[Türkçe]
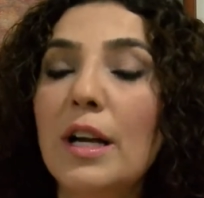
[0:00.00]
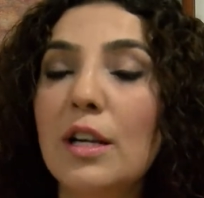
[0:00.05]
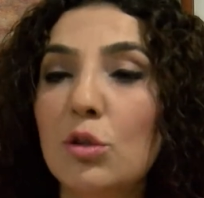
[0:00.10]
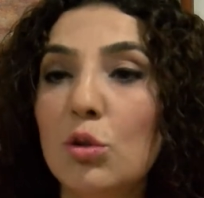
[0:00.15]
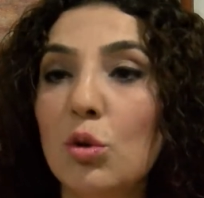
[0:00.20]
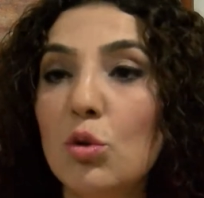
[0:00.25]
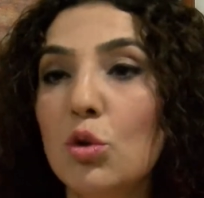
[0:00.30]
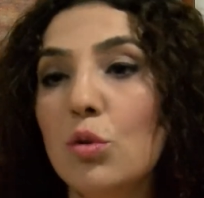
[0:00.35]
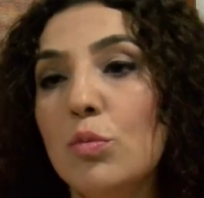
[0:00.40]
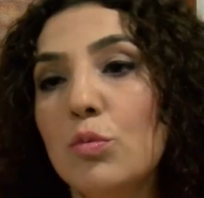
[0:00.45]

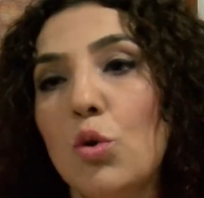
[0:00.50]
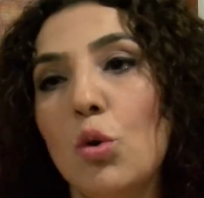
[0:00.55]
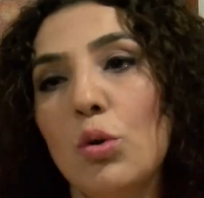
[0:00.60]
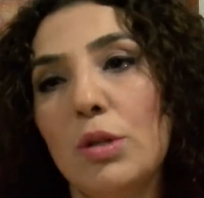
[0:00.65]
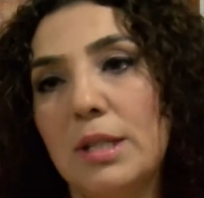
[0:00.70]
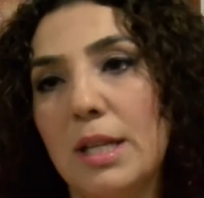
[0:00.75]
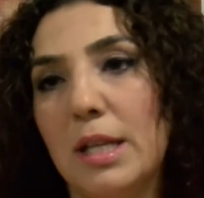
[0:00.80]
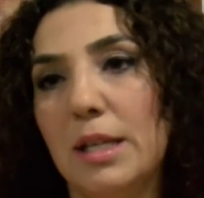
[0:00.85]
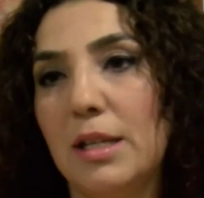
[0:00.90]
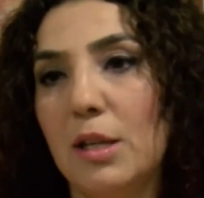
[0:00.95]
çocuğum çok
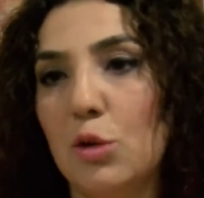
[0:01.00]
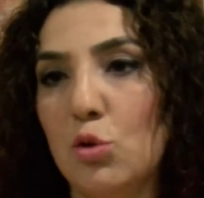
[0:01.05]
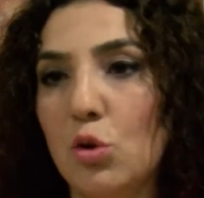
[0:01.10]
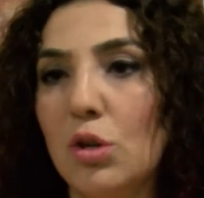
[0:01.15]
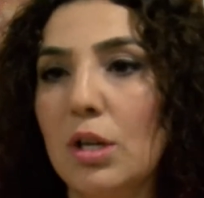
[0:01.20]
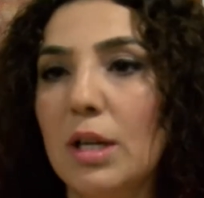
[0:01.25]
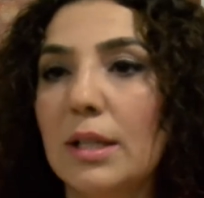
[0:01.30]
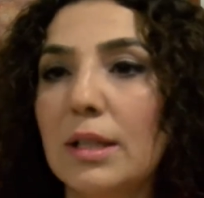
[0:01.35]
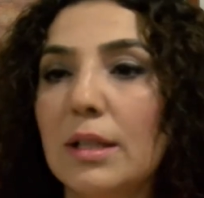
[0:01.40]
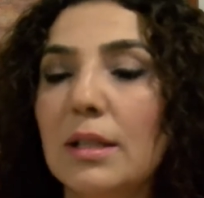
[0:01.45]
zeki
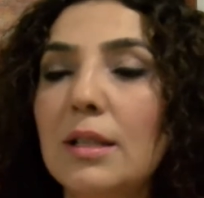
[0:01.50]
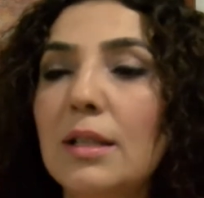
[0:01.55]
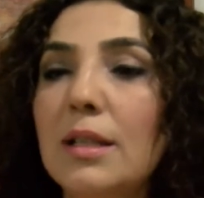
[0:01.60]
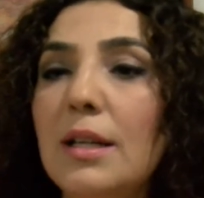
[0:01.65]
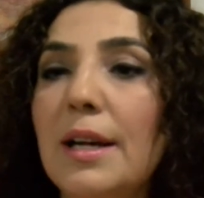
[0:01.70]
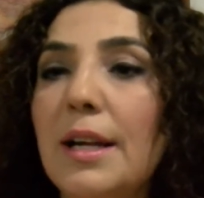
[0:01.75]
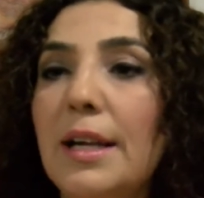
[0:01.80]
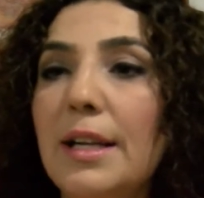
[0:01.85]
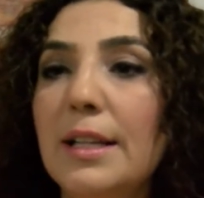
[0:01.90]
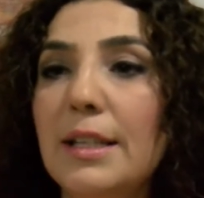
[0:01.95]
çok akıllı
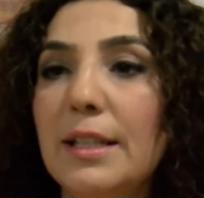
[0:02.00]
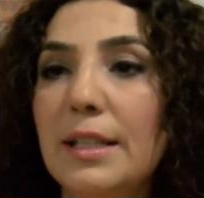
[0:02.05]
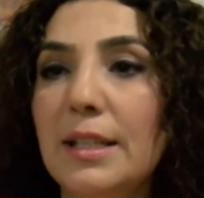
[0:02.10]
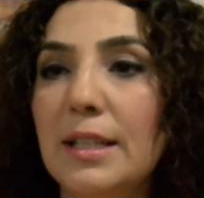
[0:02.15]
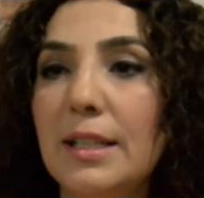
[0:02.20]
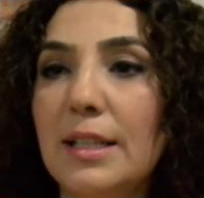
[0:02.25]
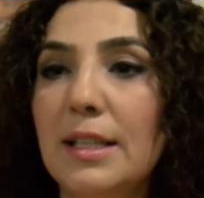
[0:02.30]
e,